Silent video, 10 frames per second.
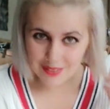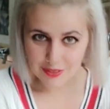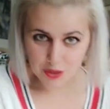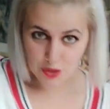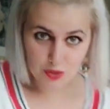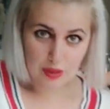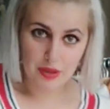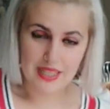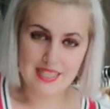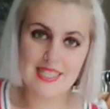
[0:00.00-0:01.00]
sono sulla
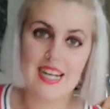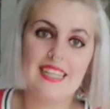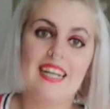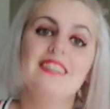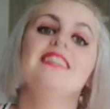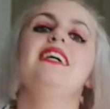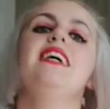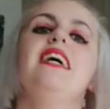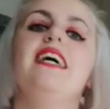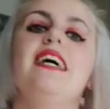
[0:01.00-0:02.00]
buona strada,
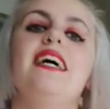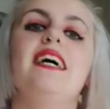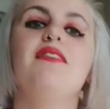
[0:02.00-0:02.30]
eh,